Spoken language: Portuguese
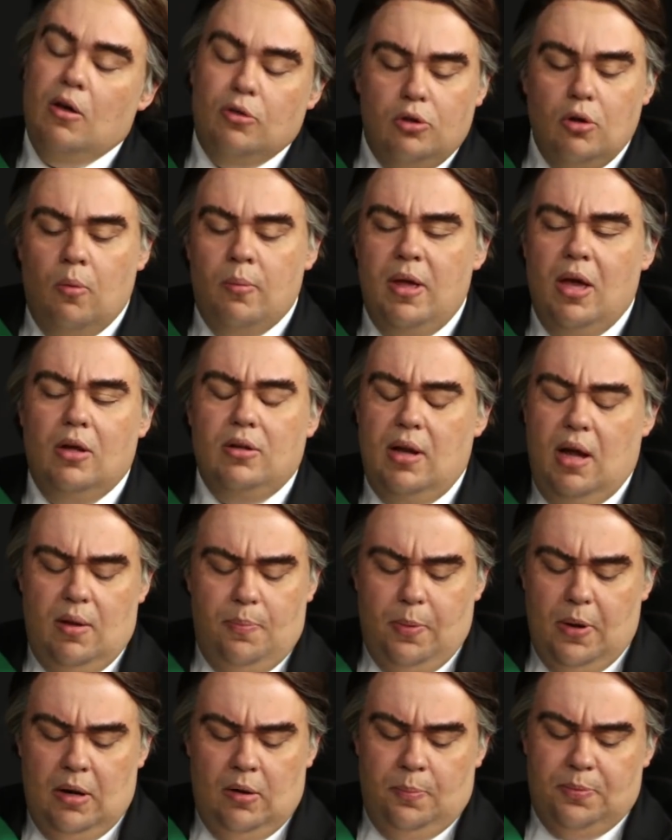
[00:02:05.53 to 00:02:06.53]
Eu sou humilde. Não,
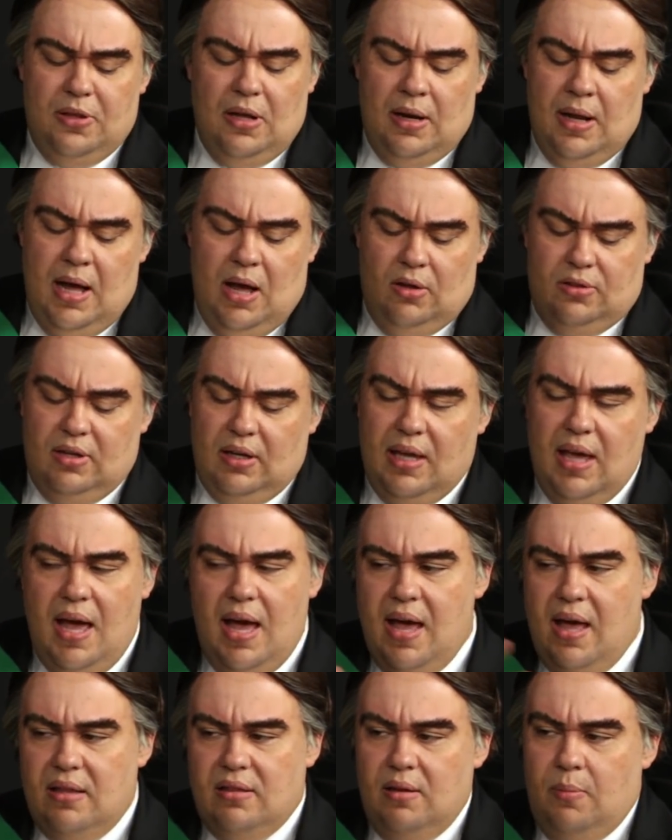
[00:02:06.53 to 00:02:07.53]
não precisa não, isso aqui
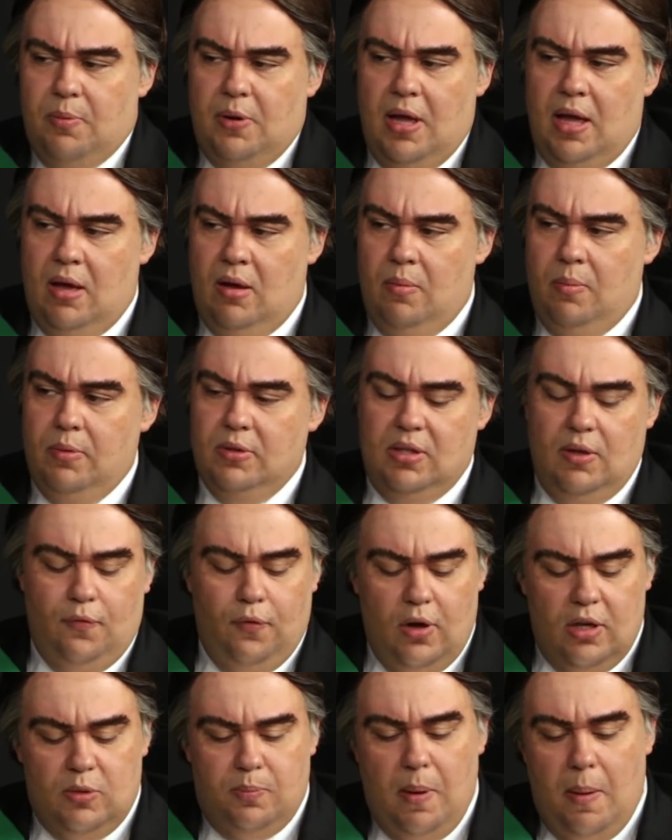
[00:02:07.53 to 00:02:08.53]
é simplinho. Se
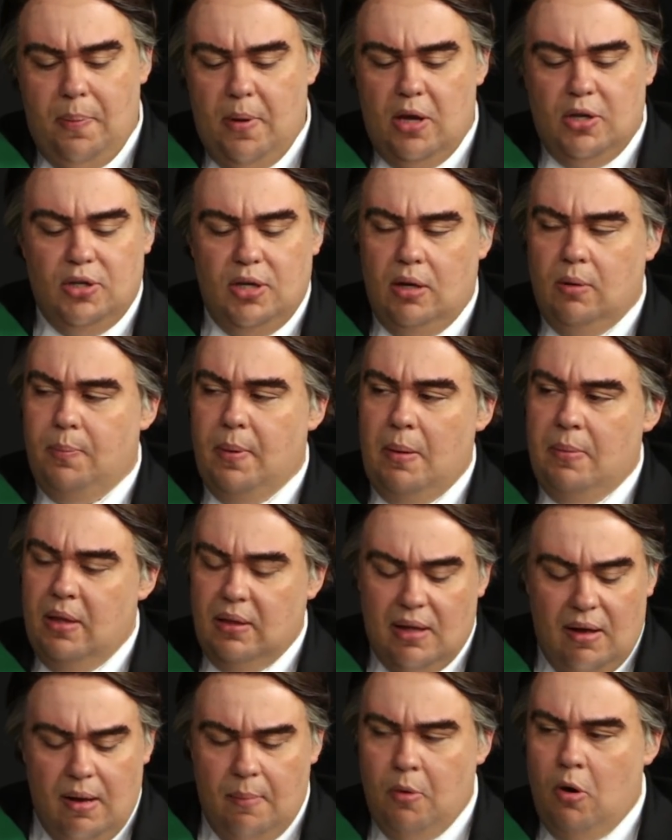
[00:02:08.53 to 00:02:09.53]
fosse papel higiênico pra
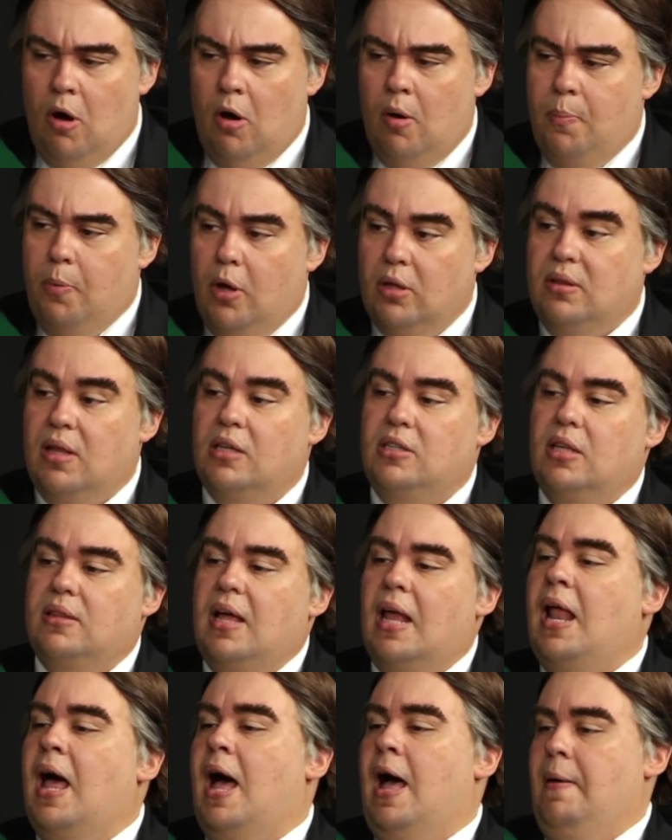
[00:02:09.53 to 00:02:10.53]
mim, tava bom. O importante é
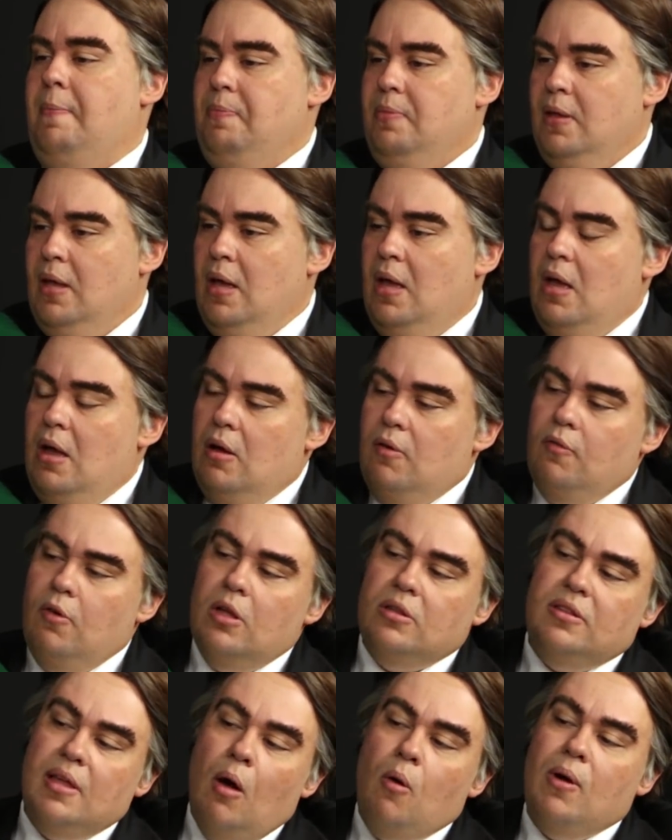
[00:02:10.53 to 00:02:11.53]
estar lá.
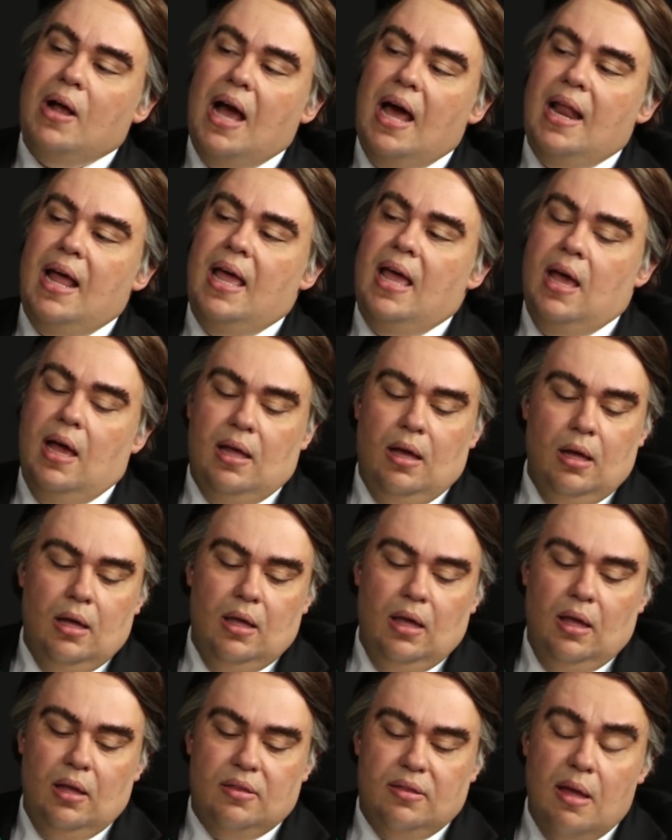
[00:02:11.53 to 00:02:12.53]
Você é um cara aí
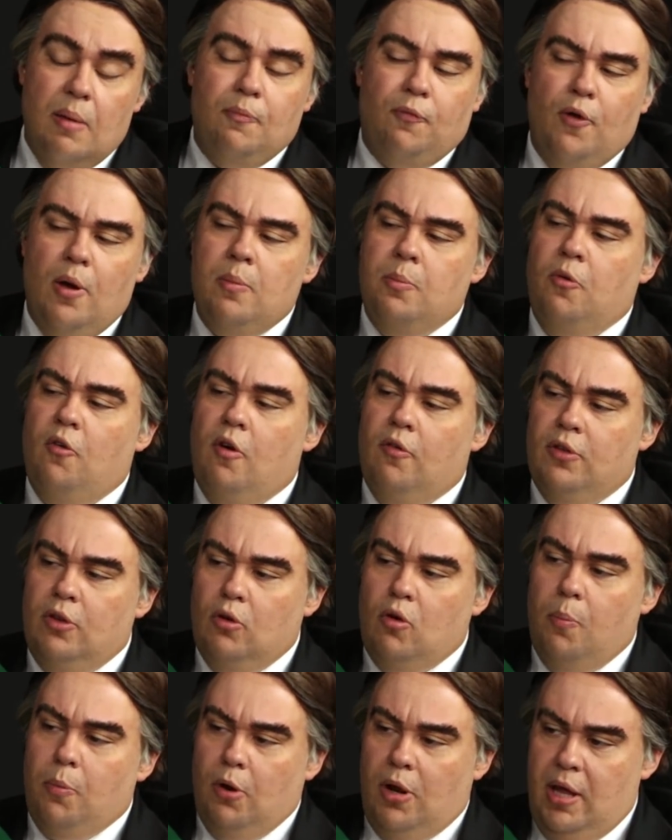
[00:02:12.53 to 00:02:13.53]
que sempre foi
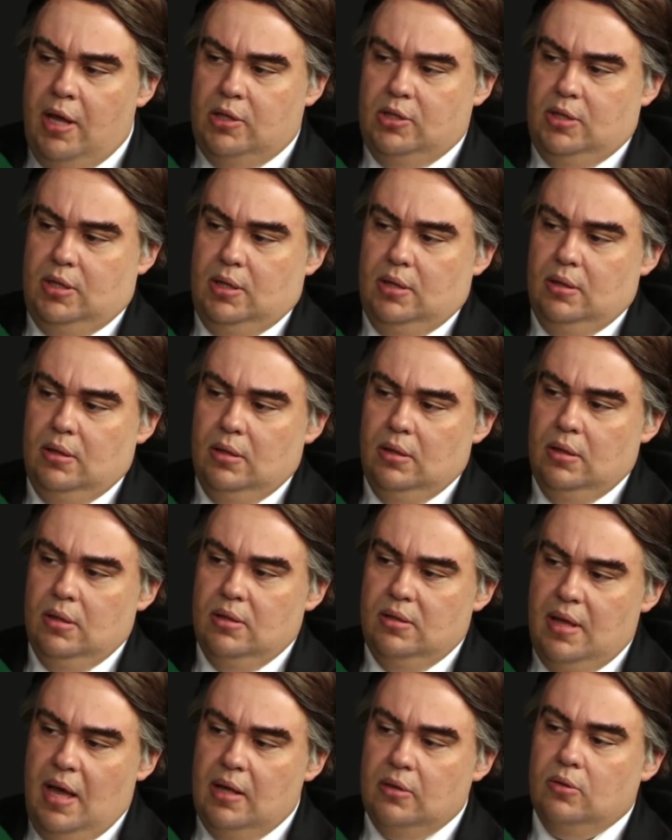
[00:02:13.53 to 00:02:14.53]
envolvido com política,
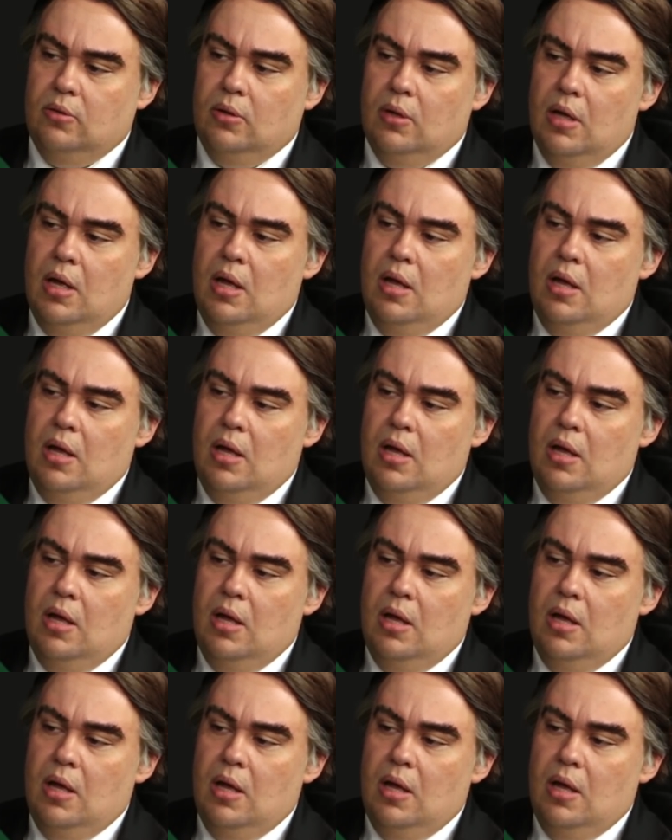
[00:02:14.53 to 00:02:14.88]
certo?